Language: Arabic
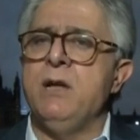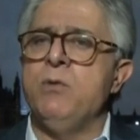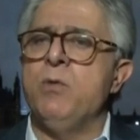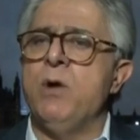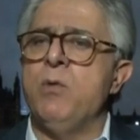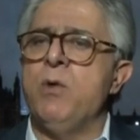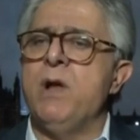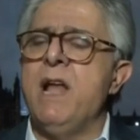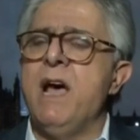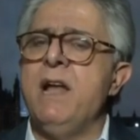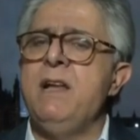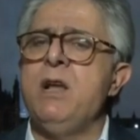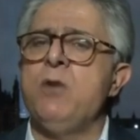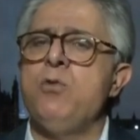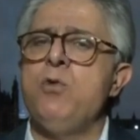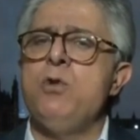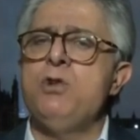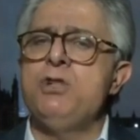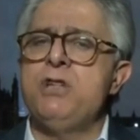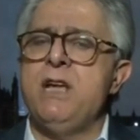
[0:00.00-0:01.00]
ولأن
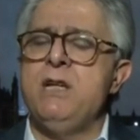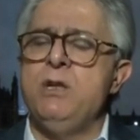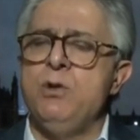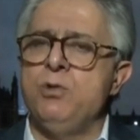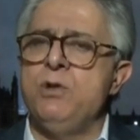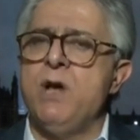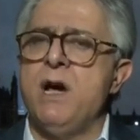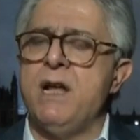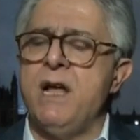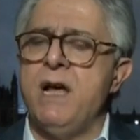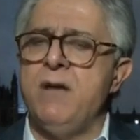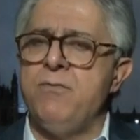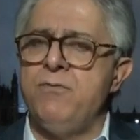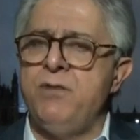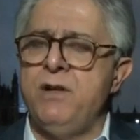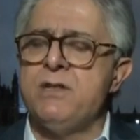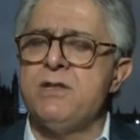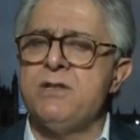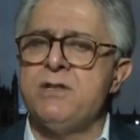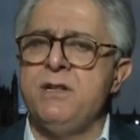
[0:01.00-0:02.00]
كل شيء يدار
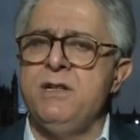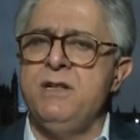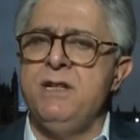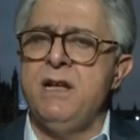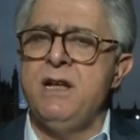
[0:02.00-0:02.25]
فلسطينيا